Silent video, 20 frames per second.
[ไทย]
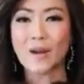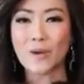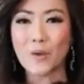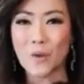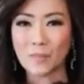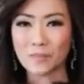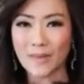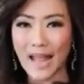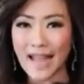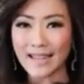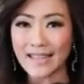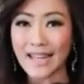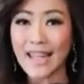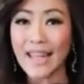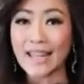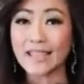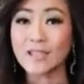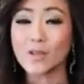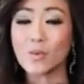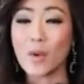รวมทั้งได้
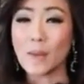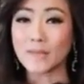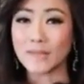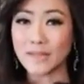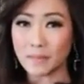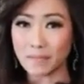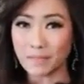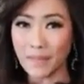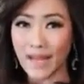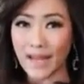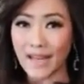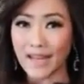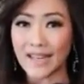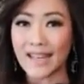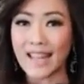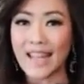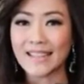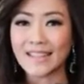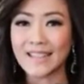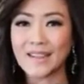เห็นถึงความจำเป็น
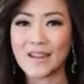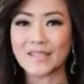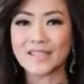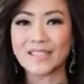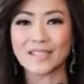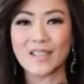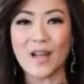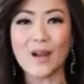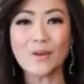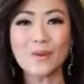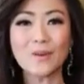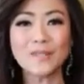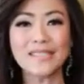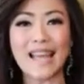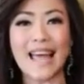ที่เราจะต้องรู้